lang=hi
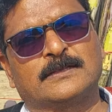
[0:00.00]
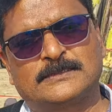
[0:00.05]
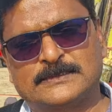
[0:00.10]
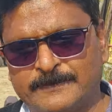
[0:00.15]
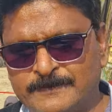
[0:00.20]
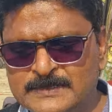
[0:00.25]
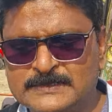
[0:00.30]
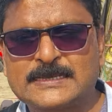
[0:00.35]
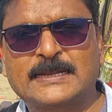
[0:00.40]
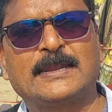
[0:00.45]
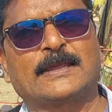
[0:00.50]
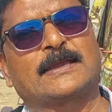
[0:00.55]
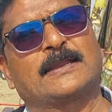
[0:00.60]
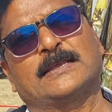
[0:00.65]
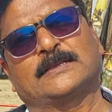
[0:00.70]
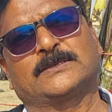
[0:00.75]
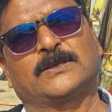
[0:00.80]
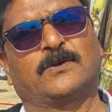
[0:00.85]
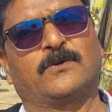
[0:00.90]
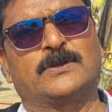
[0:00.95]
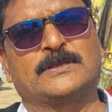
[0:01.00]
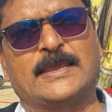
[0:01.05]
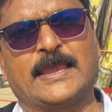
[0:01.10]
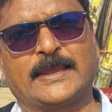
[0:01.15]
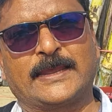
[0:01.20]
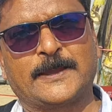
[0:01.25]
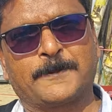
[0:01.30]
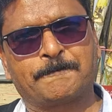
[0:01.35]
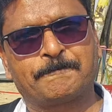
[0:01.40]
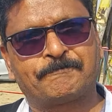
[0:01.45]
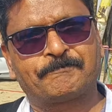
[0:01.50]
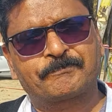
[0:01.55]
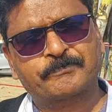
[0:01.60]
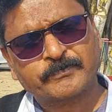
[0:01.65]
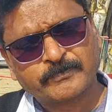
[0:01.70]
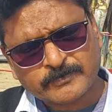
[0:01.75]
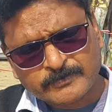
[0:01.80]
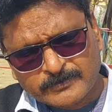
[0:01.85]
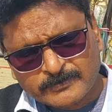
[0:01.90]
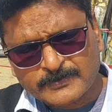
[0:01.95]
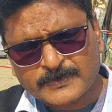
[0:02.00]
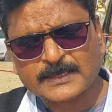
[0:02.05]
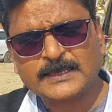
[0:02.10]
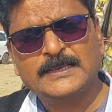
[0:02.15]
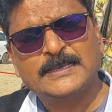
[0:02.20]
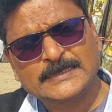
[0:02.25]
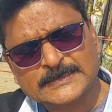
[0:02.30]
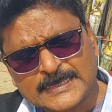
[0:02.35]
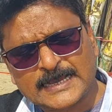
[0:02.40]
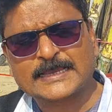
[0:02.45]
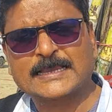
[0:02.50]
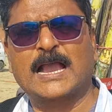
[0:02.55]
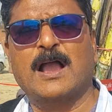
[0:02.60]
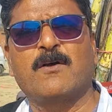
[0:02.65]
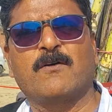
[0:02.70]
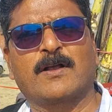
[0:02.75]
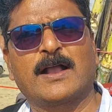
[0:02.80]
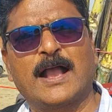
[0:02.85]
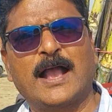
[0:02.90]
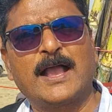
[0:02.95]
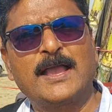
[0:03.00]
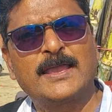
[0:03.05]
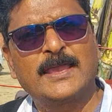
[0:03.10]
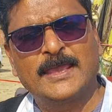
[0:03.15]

जमीन से निकलने शुरू हो जाएंगे हाँ सही बात है इससे क्या होगा